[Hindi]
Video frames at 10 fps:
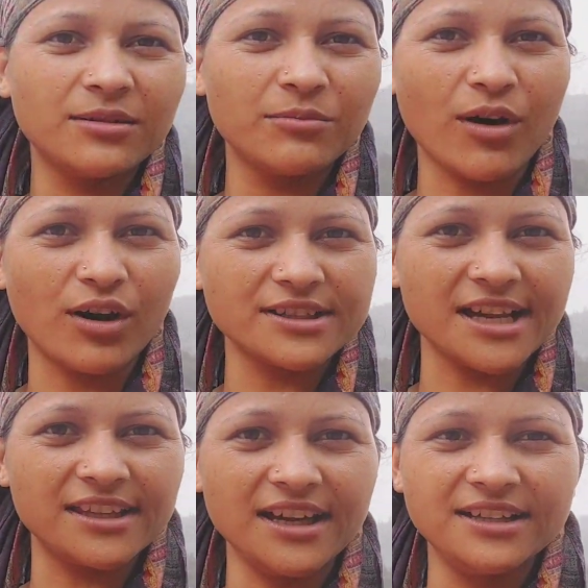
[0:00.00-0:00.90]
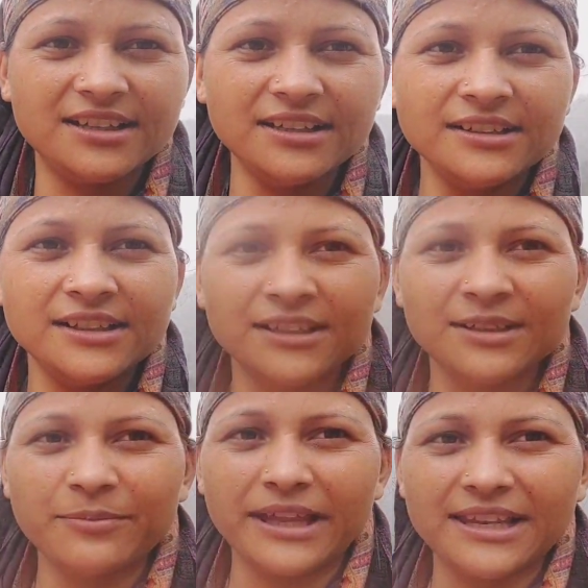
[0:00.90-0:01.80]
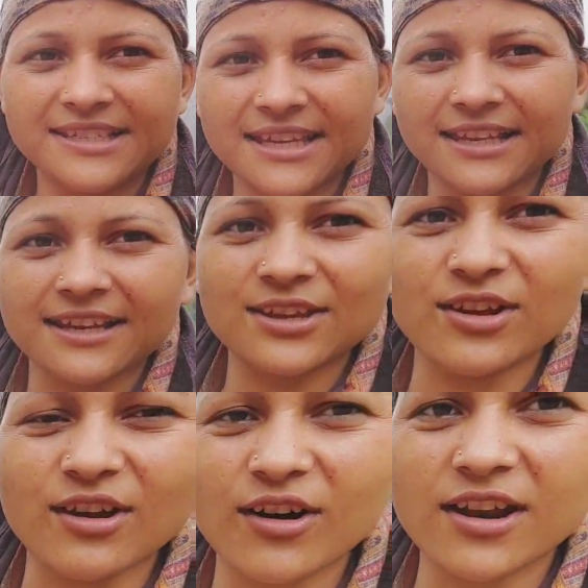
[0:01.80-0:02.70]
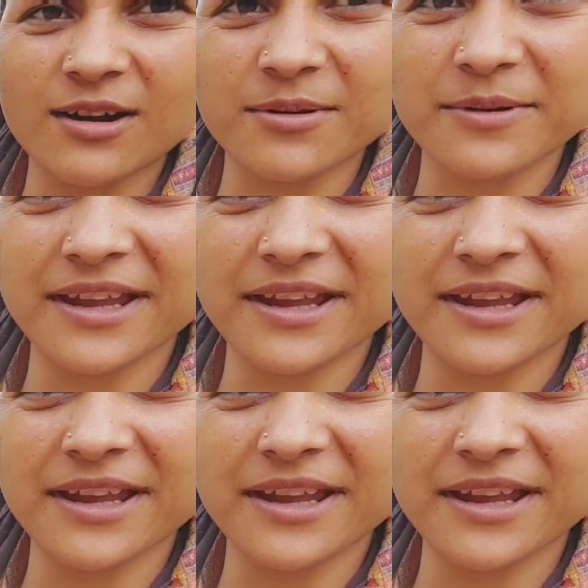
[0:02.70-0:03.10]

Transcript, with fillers: बहुत ज़्यादा पहले से ही लगी हुई है और अभी भी